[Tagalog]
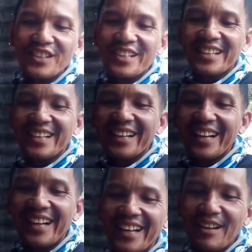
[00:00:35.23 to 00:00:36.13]

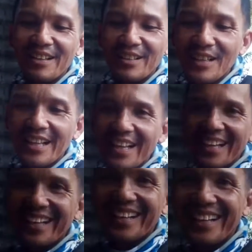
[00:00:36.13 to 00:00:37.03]
Oo. Ako
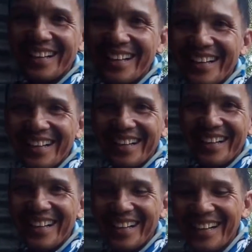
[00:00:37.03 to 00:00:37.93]
wag ikaw na ganina
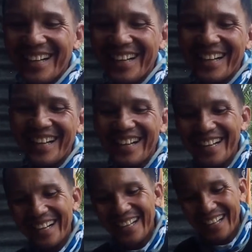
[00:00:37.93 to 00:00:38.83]
oy. Nasipyat
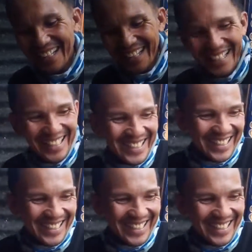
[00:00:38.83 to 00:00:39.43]
og video si Brad.